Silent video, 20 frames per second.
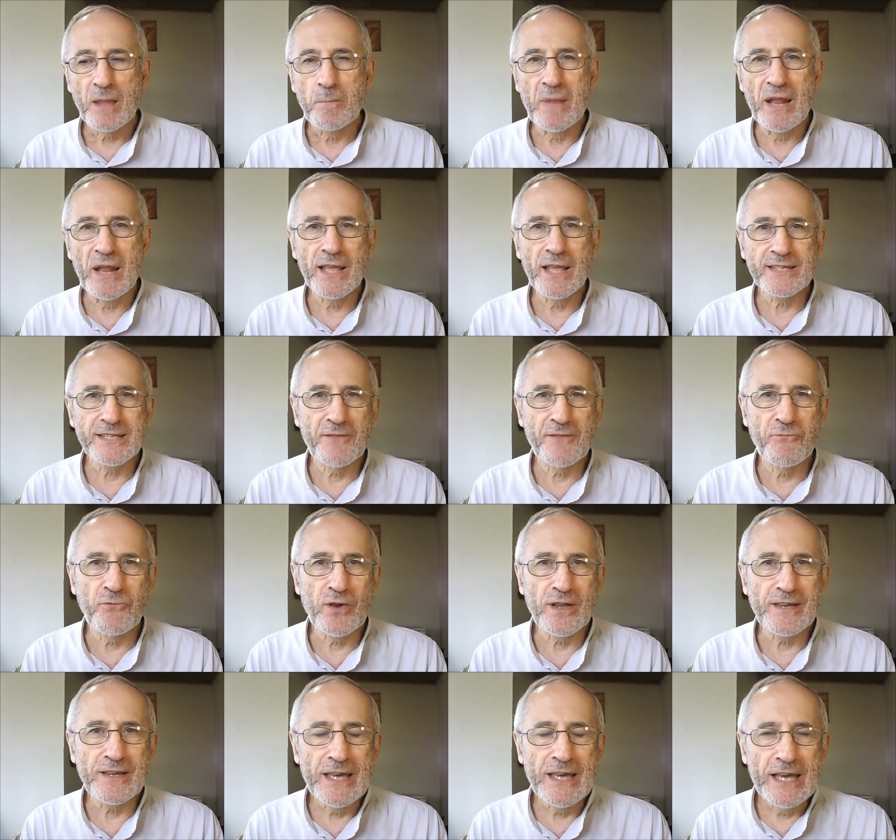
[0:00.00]
Mais là, cette
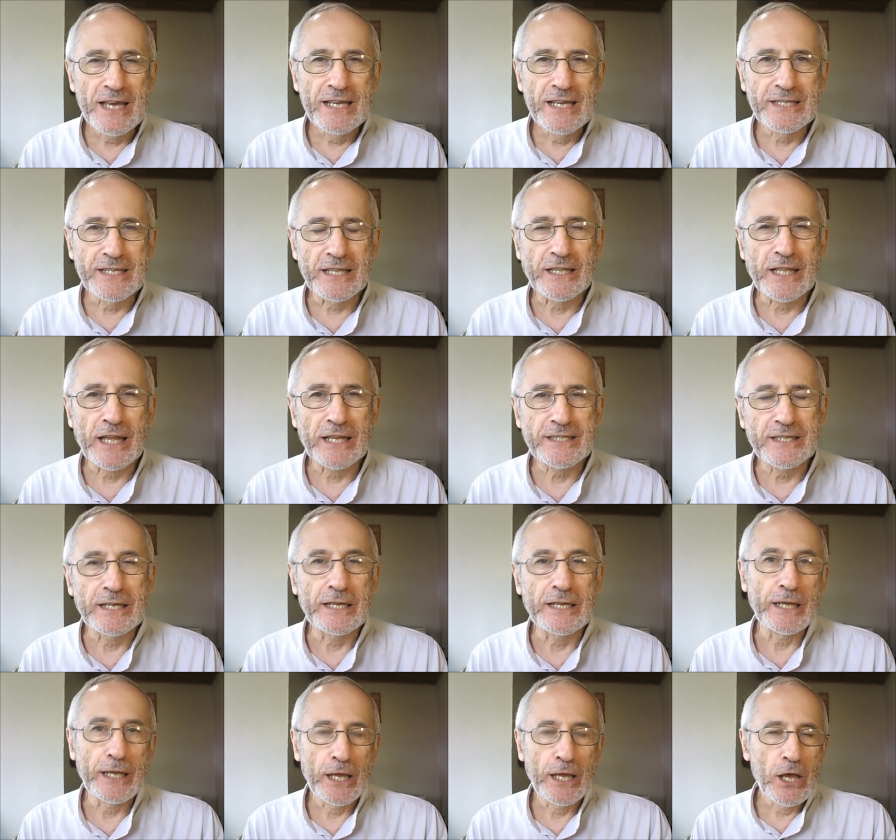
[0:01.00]
fois, c'est
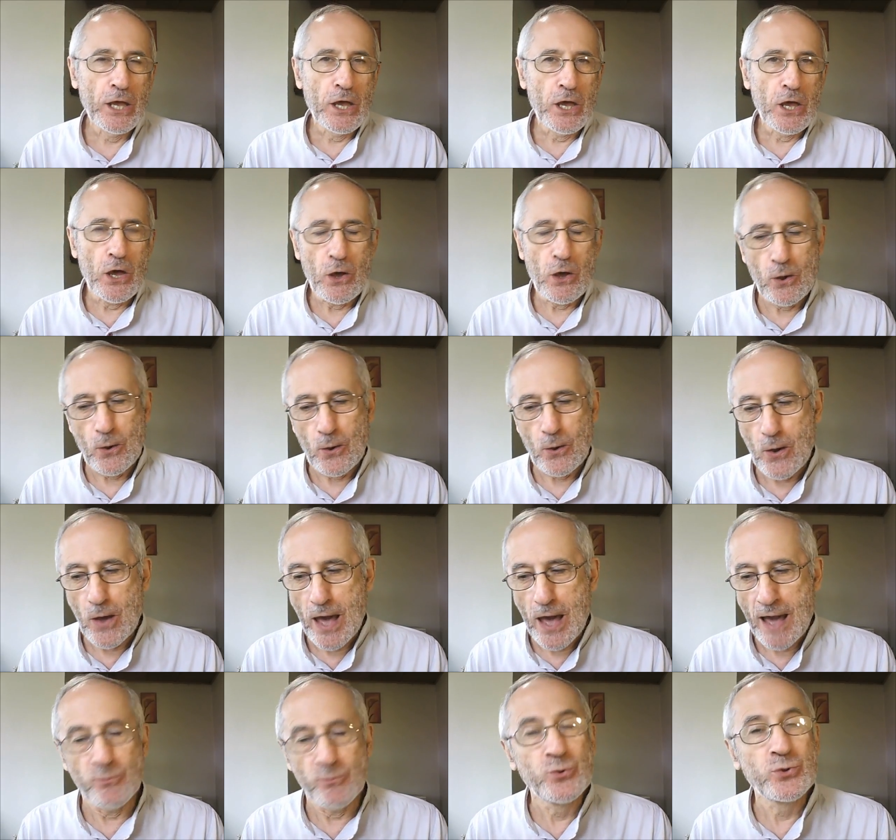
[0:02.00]
assez euh,
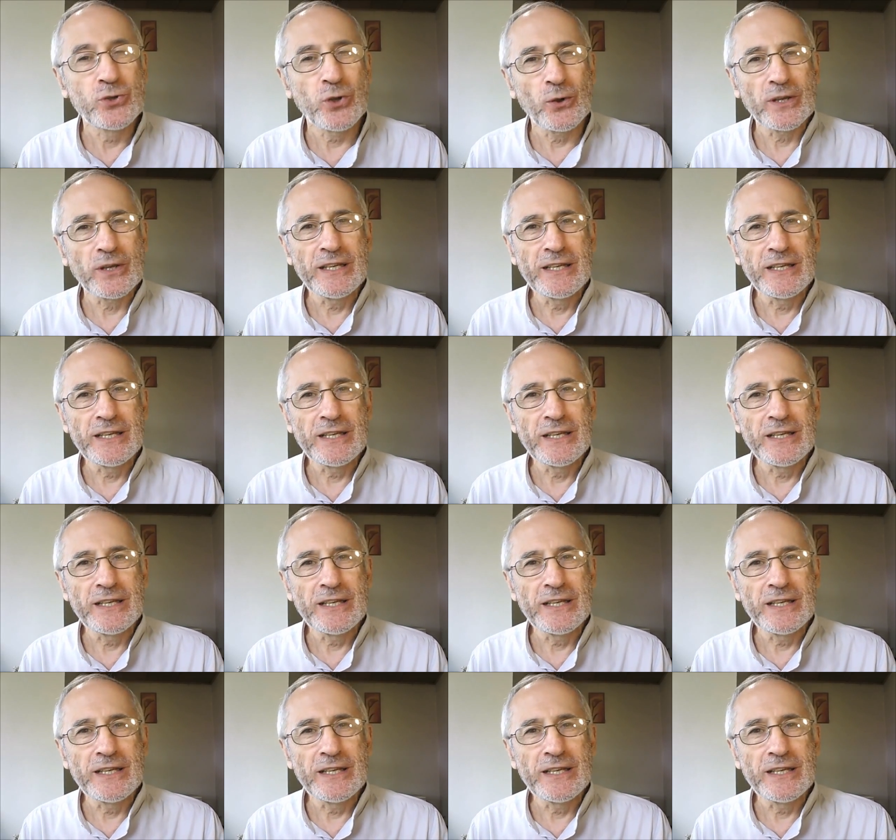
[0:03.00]
amusant.